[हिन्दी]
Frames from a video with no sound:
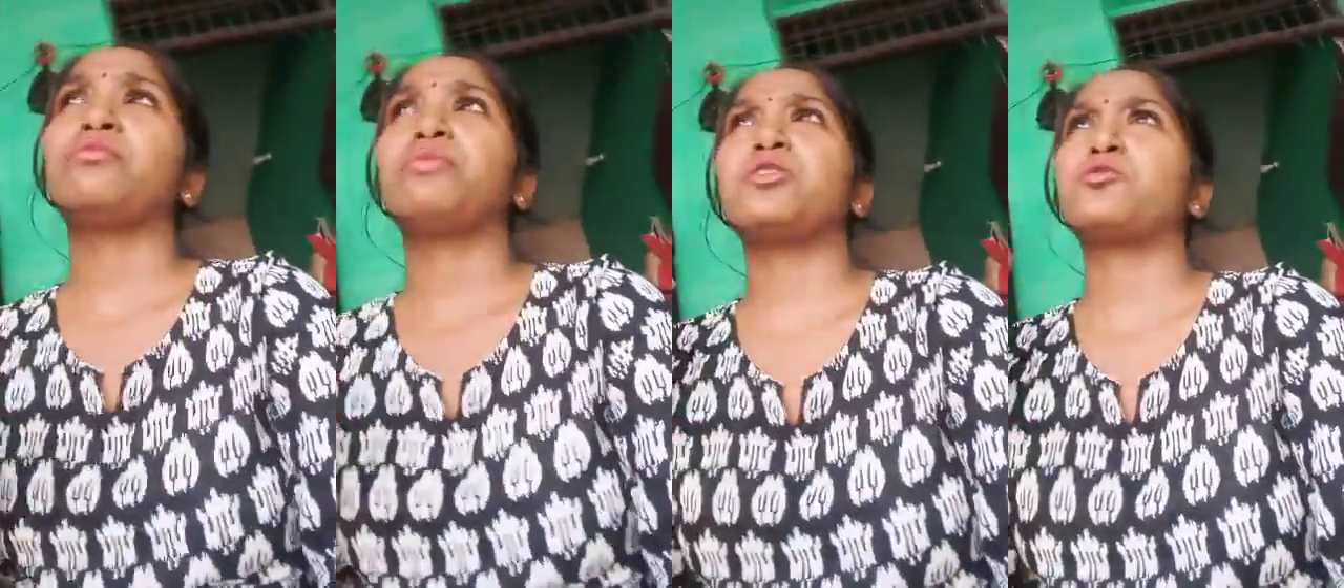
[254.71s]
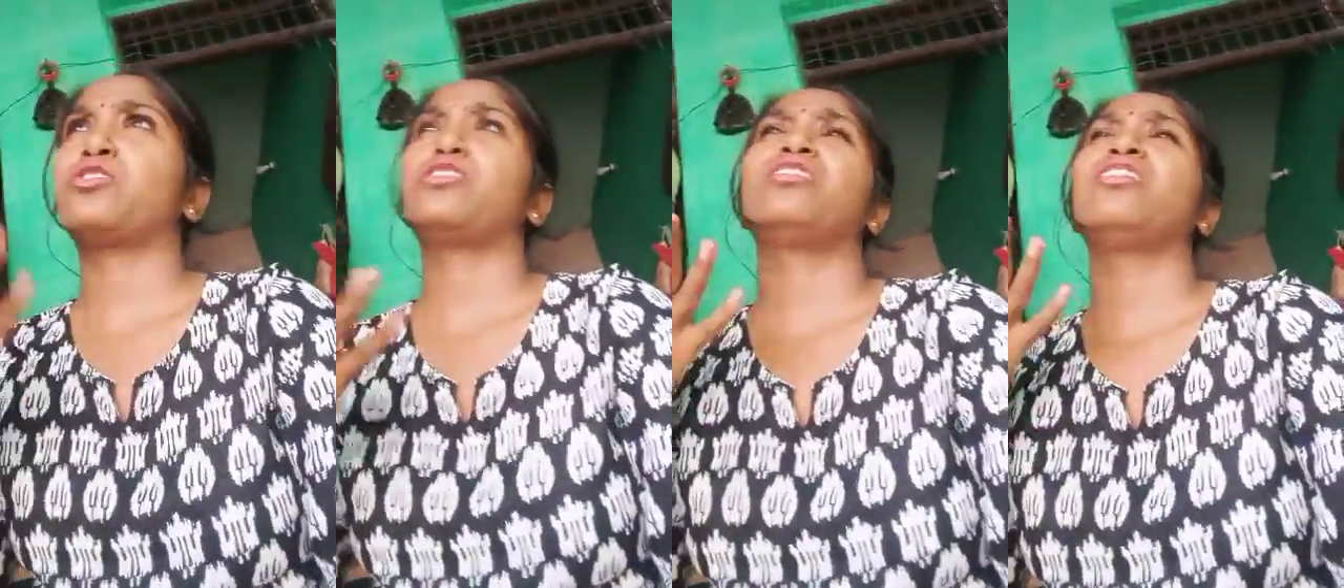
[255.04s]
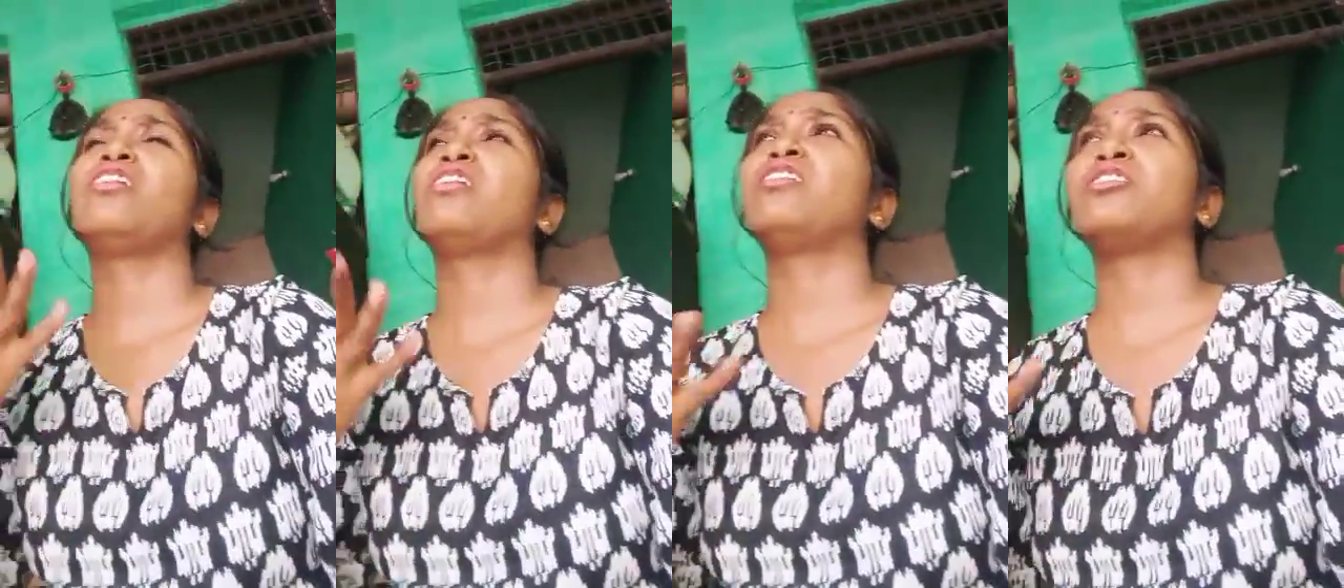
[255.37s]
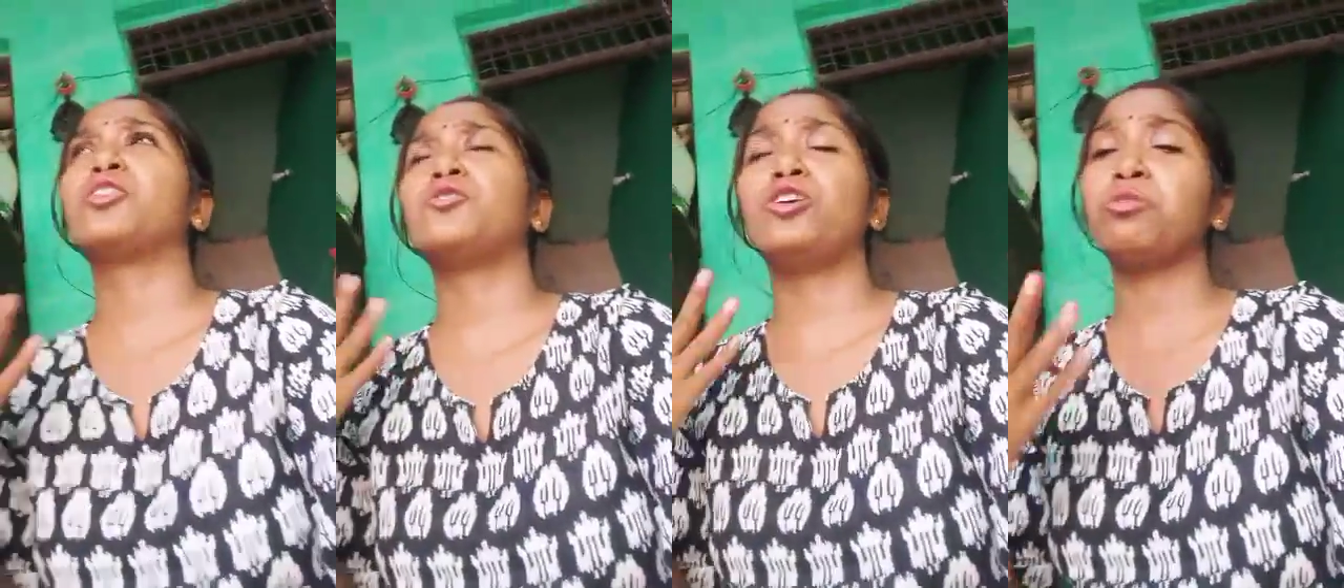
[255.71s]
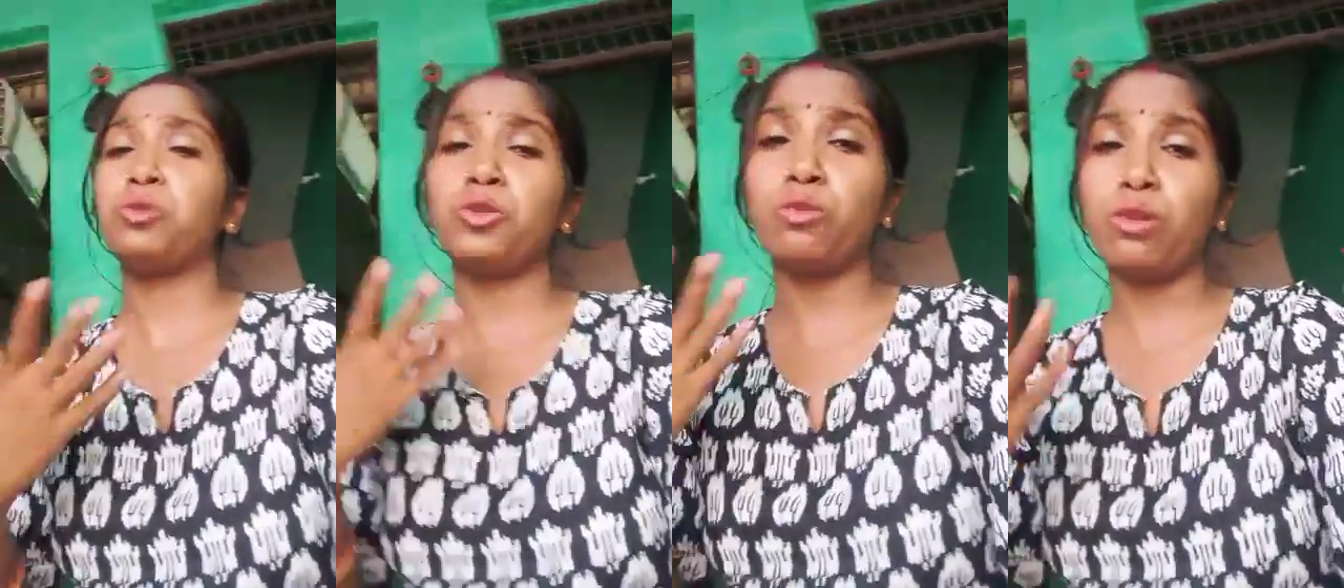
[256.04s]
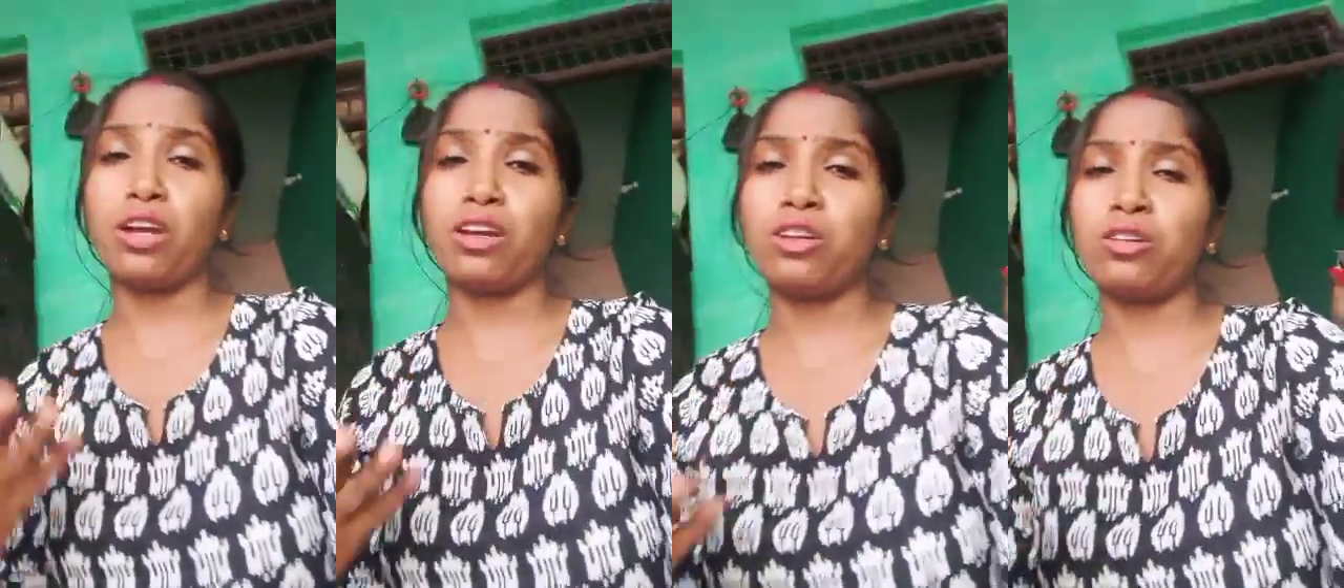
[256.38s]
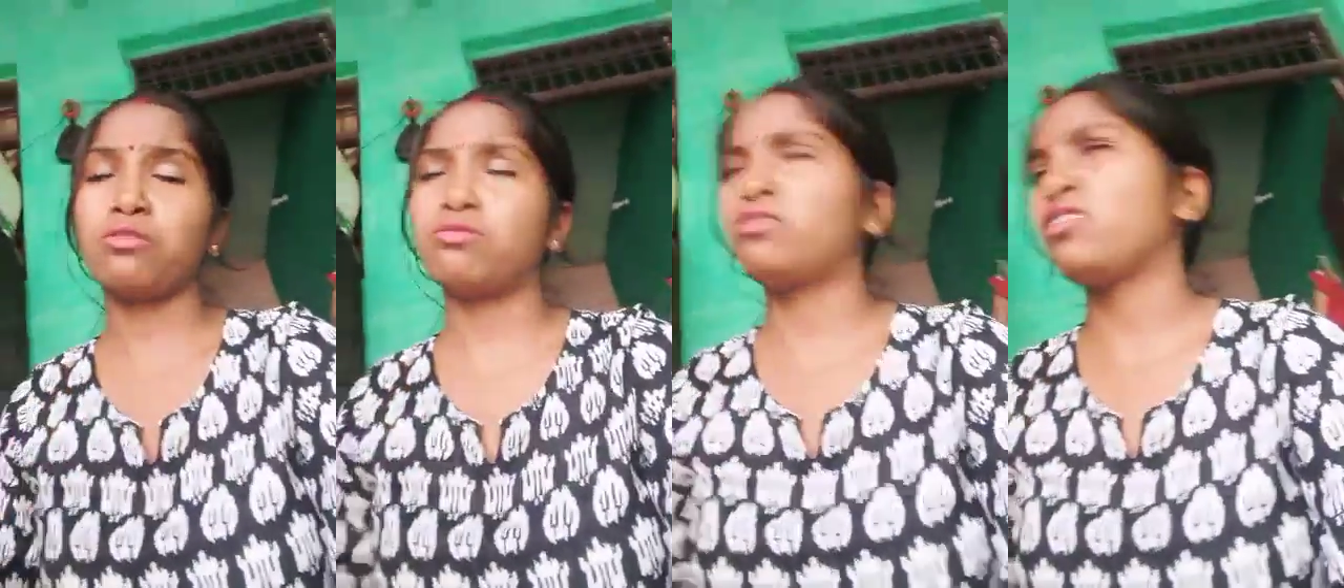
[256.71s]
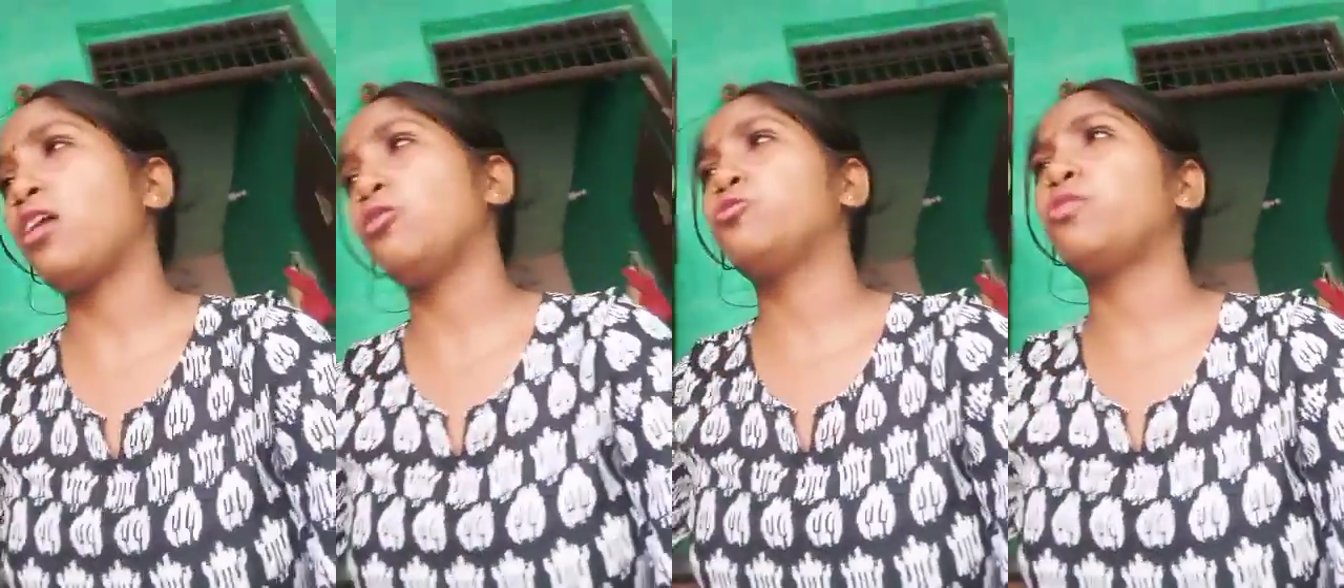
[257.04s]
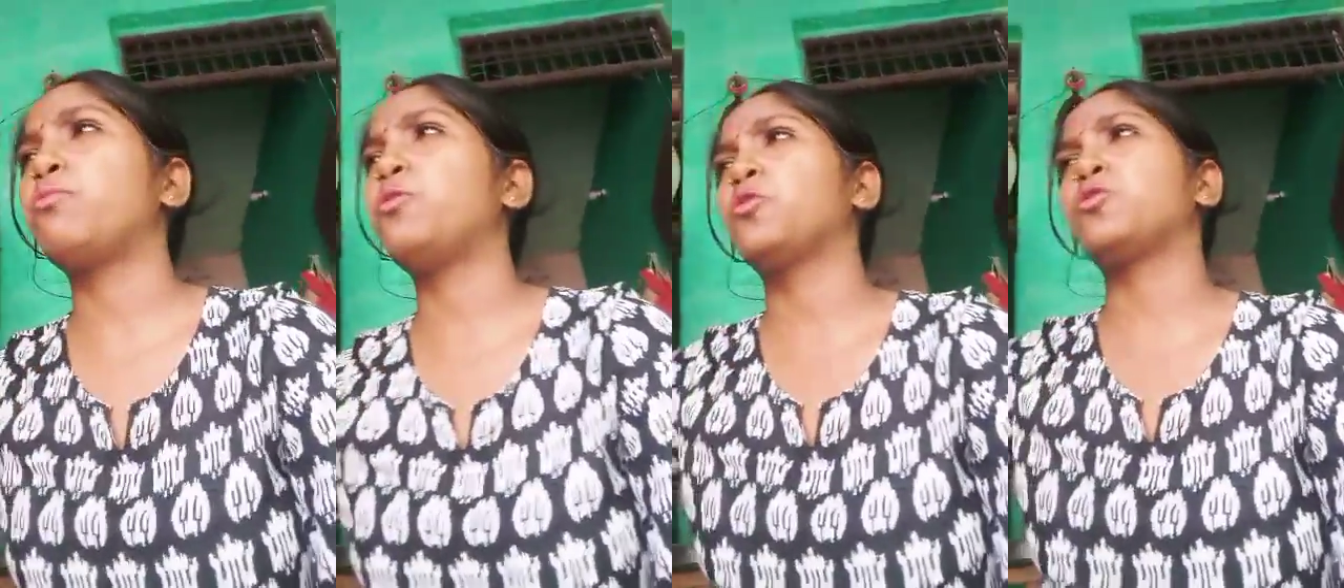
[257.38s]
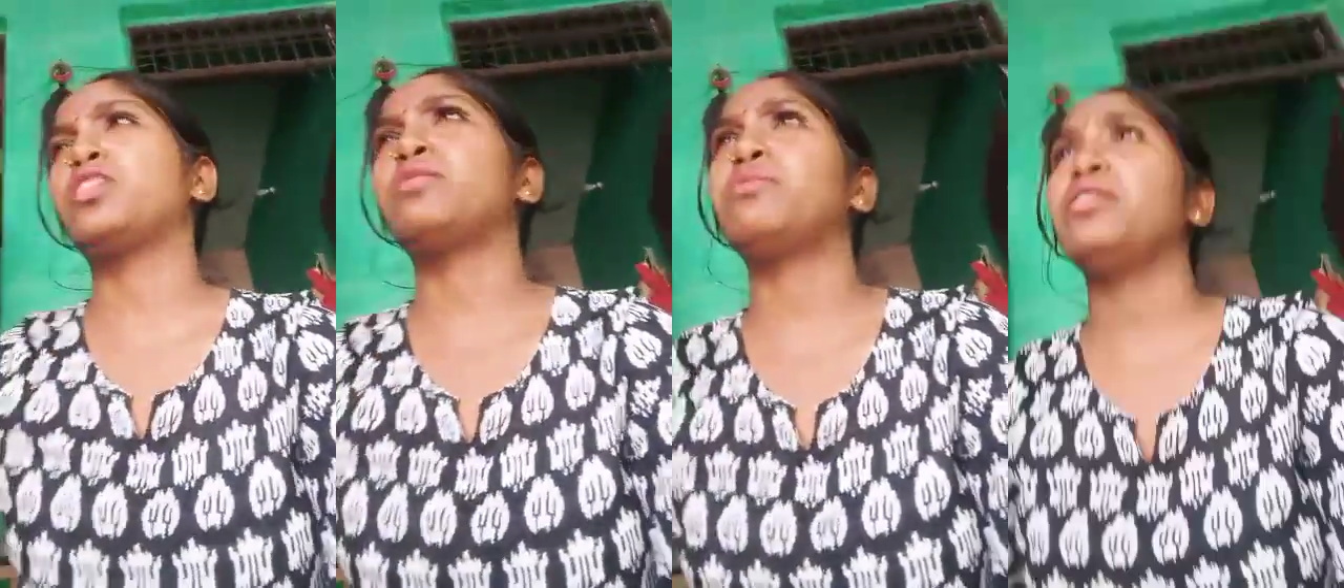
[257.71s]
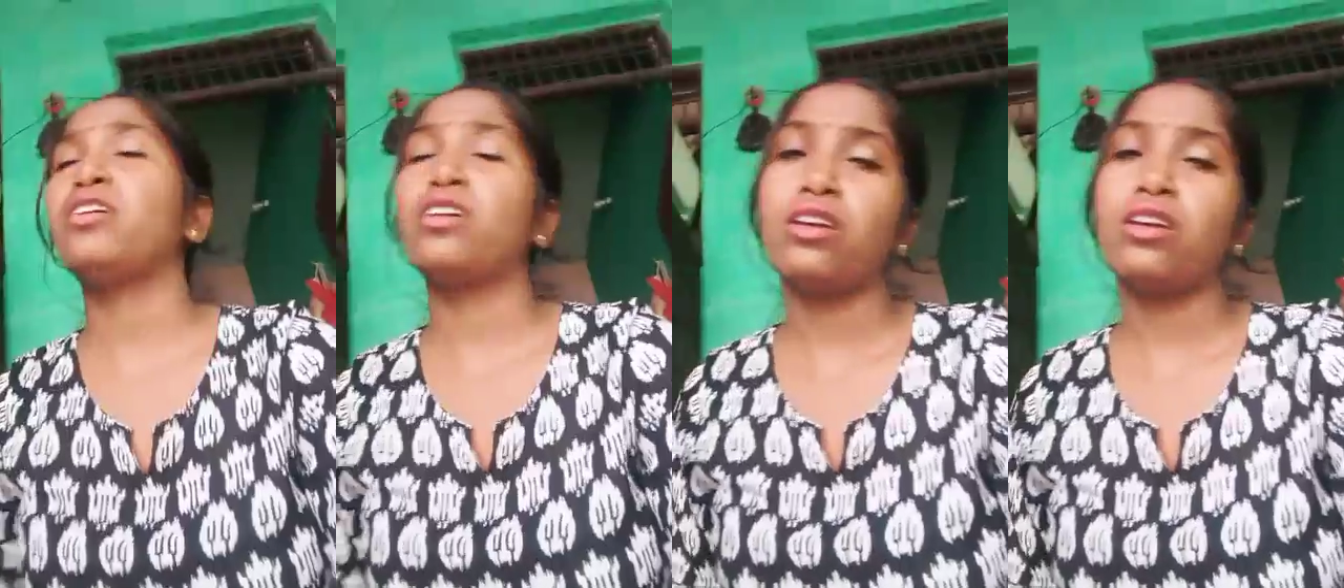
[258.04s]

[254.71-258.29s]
आता मैंने सोचा कि क्यों ना एक वीडियो बना डाल दूँ आप लोगों के साथ में